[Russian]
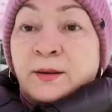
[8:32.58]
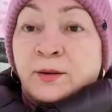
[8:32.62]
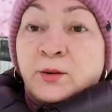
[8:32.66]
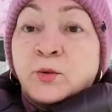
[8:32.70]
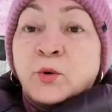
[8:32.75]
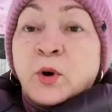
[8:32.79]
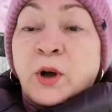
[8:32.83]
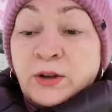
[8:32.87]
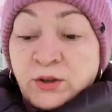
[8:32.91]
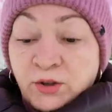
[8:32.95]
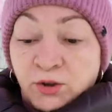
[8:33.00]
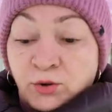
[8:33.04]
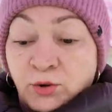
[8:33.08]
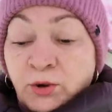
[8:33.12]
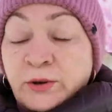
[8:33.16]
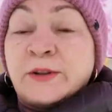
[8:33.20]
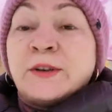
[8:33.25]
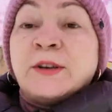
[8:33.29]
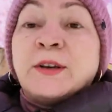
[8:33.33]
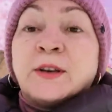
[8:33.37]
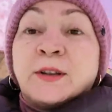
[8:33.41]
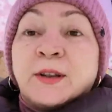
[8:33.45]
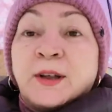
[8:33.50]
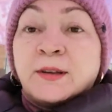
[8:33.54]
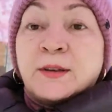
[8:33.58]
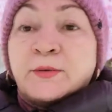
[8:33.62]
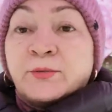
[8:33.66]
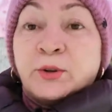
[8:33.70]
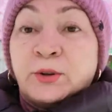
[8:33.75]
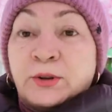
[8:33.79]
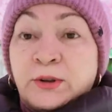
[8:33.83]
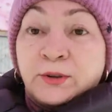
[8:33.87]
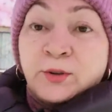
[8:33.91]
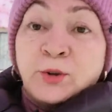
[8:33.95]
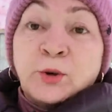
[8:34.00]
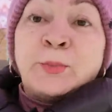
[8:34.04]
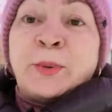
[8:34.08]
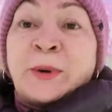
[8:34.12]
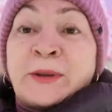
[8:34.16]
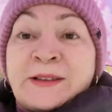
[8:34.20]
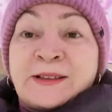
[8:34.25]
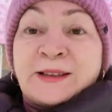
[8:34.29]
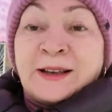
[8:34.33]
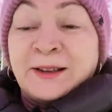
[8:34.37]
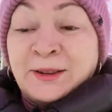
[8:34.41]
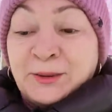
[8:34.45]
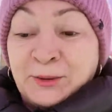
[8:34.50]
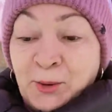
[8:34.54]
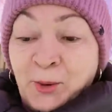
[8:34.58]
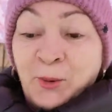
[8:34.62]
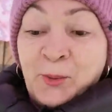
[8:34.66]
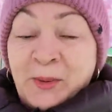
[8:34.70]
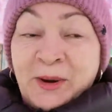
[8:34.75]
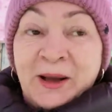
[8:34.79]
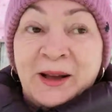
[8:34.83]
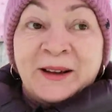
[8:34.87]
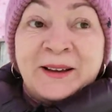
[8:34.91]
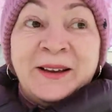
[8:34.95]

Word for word: Ну, а что делать? Вот иду под зонтом.